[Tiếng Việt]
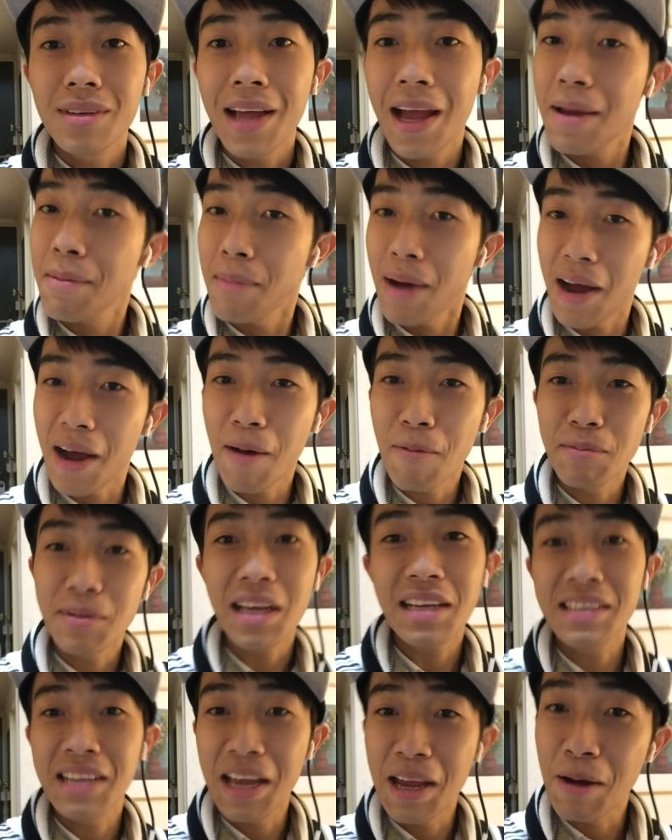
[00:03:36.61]
thấy mặt ông
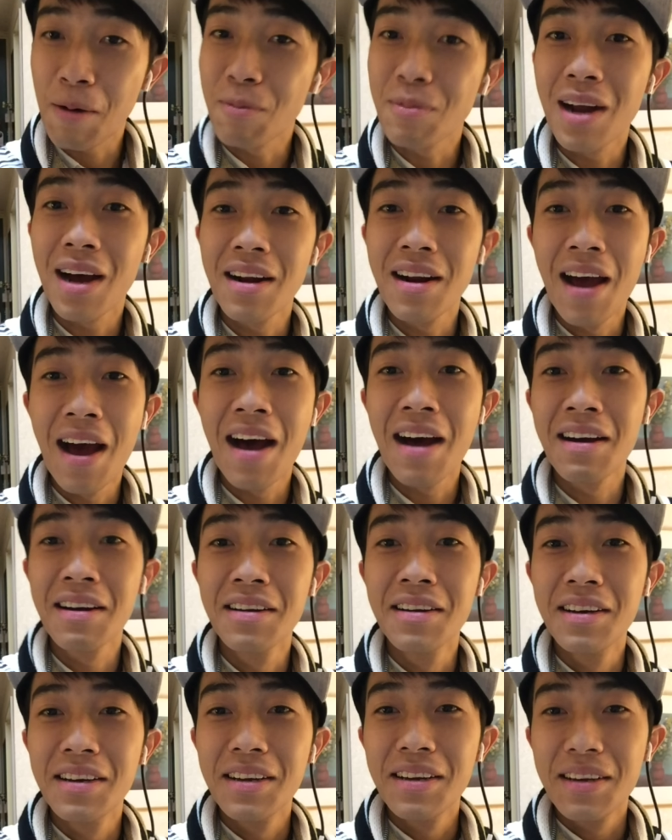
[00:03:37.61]
taxi cũng đơ đơ
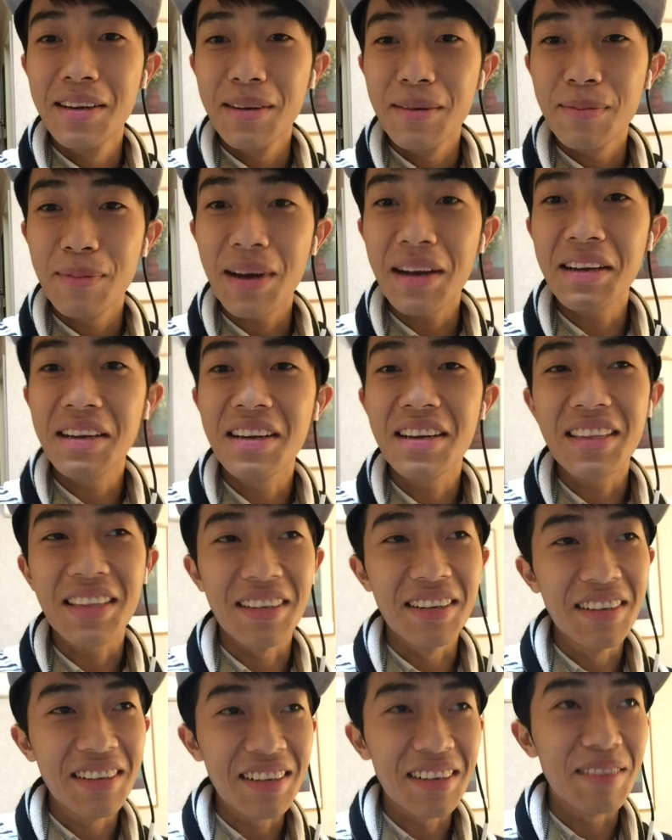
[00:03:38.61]
má cứ
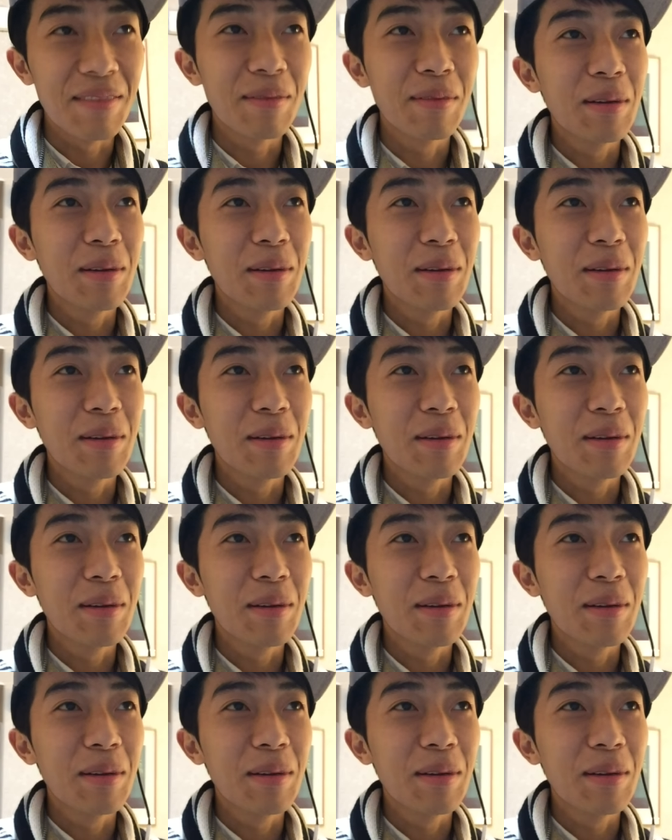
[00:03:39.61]
tưởng